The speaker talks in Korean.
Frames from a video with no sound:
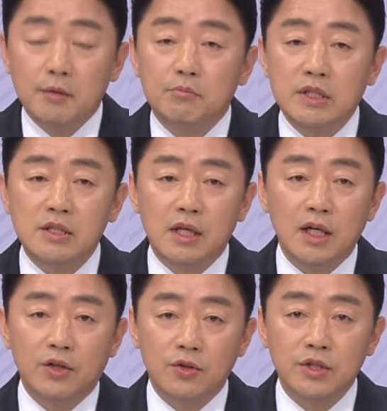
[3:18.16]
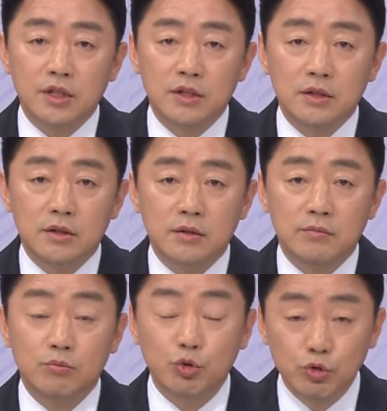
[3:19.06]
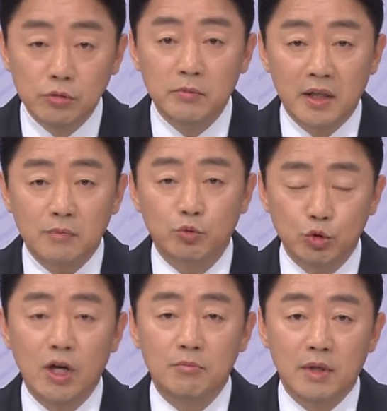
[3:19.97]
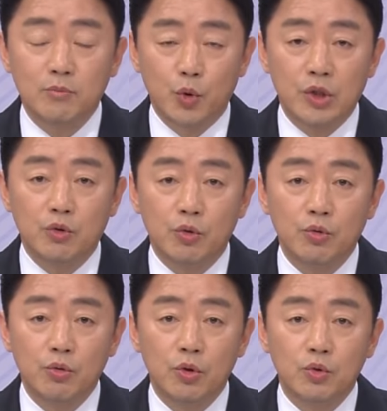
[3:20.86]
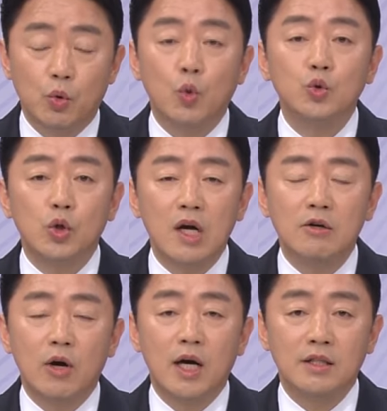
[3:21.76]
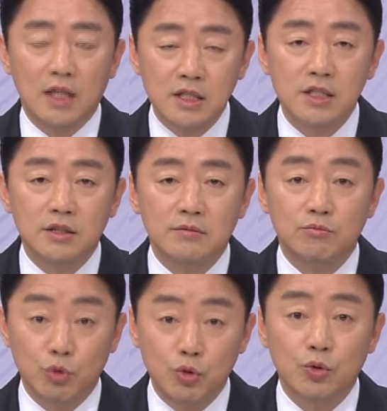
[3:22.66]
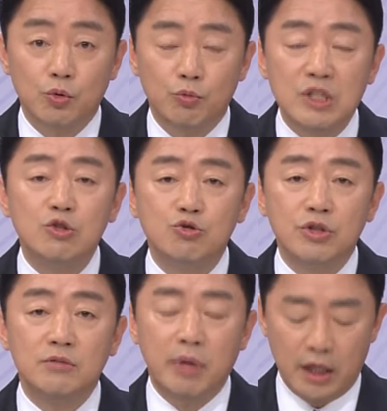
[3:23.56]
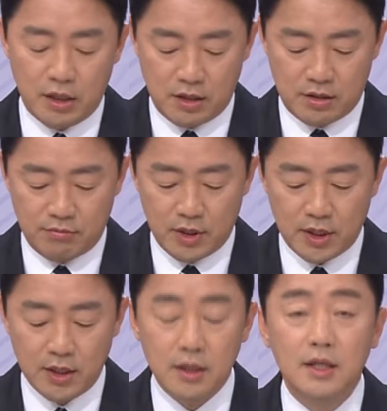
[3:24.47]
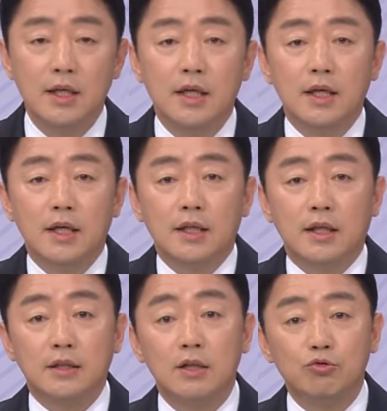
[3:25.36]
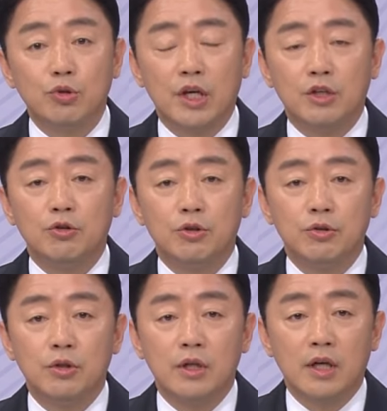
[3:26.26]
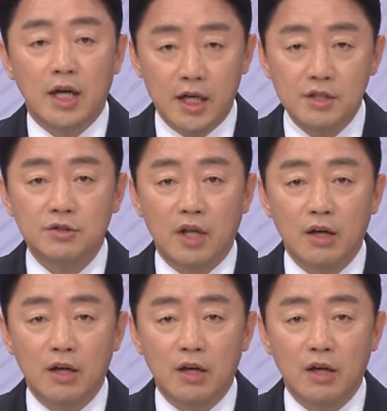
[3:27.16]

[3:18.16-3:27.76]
민생과 경제는 무능만, 무능함만 보이고 또 공정함과 상식은 무너졌고 민주주의는 파괴됐습니다. 야당 국회의원, 카이스트